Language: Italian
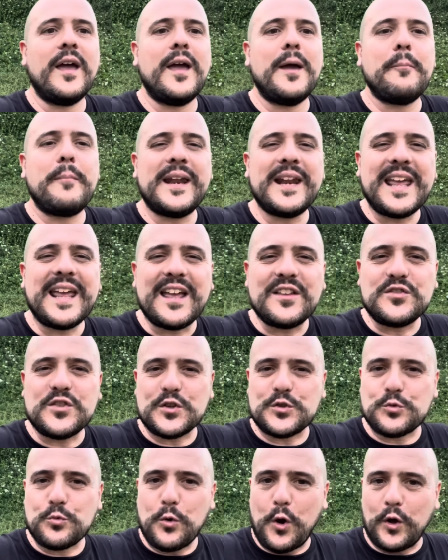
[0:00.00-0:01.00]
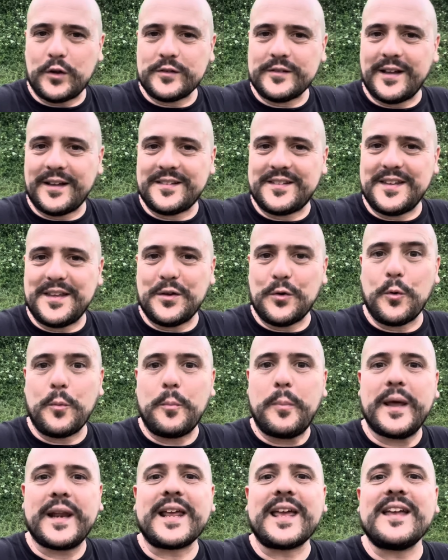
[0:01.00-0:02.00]
perché Gesù loda Dio?
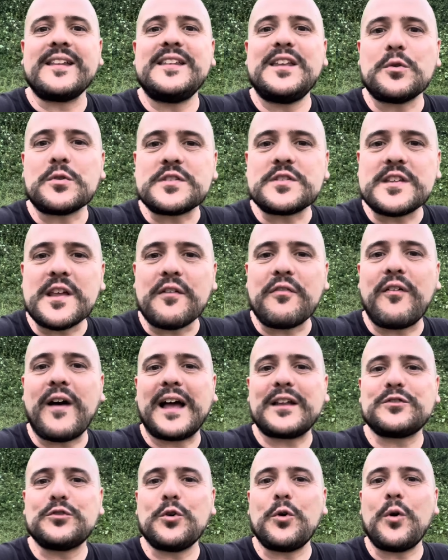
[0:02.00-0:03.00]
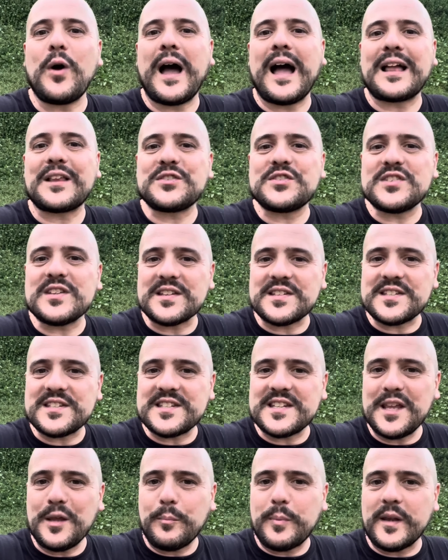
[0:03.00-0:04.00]
Perché Dio si è fatto
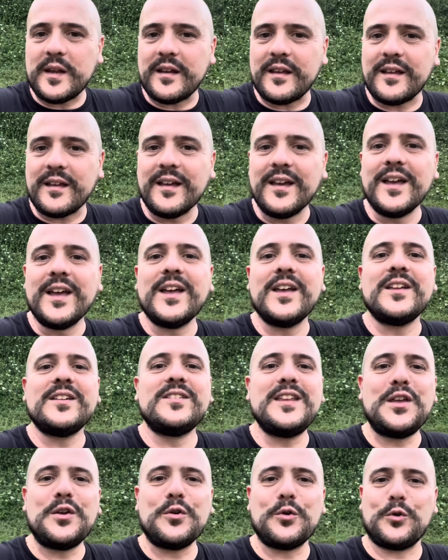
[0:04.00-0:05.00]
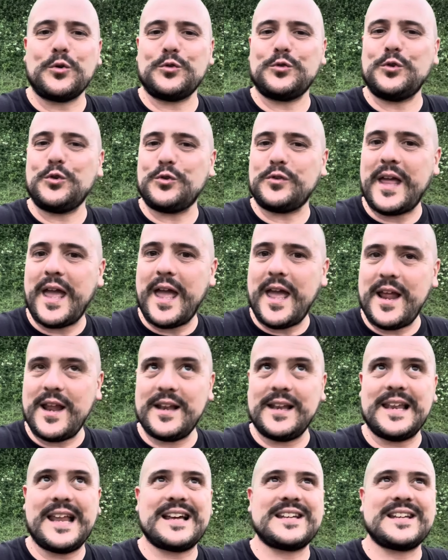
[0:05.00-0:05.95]
accessibile. Dio non è la